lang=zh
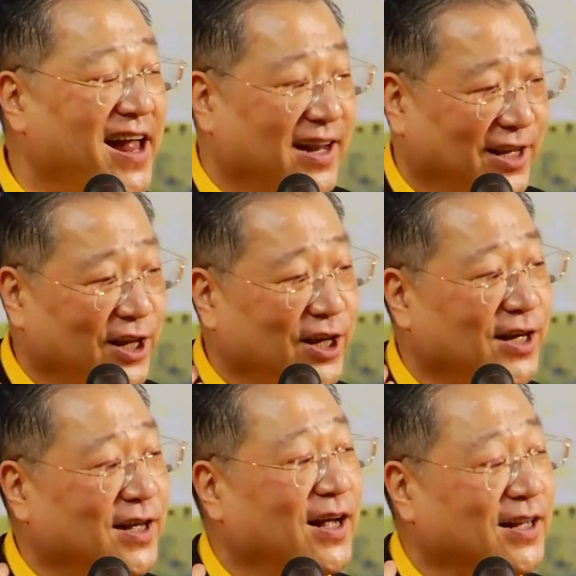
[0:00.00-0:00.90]

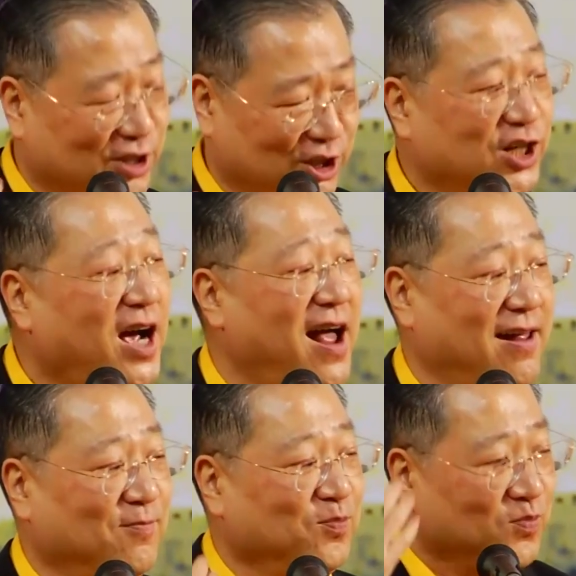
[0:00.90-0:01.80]
你仔细看，
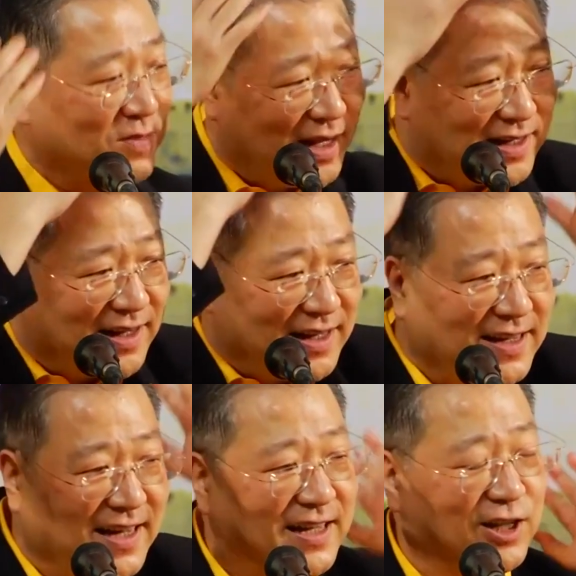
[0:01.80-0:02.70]
台长爷
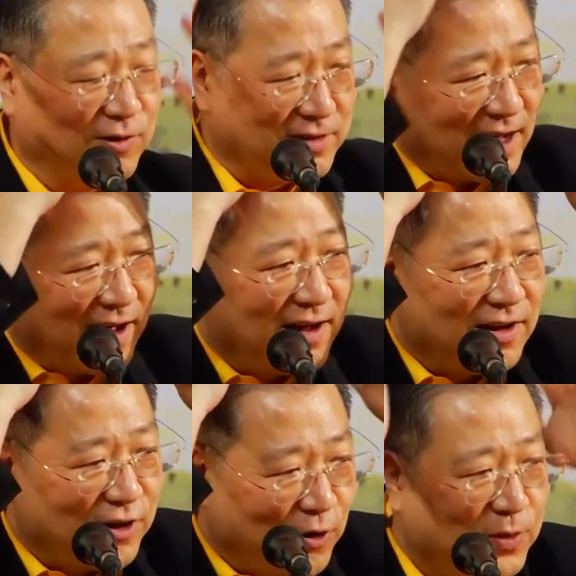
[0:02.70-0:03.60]
爷头上
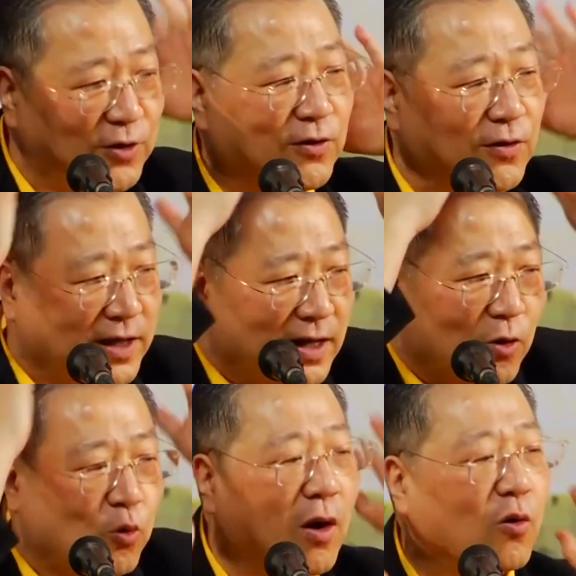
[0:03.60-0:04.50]
有没有一个
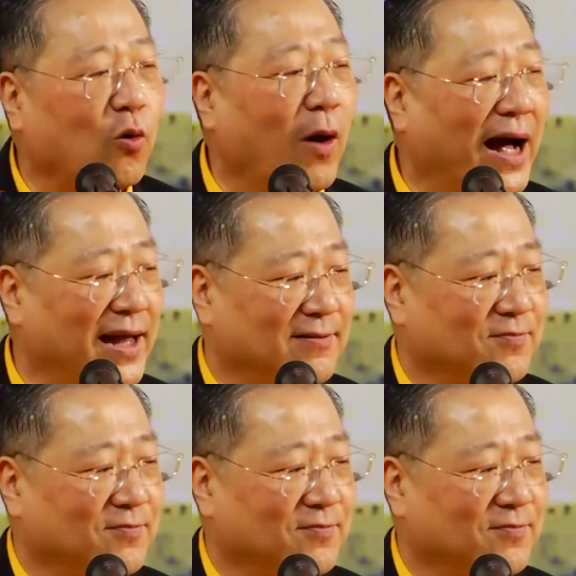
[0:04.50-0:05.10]
光环？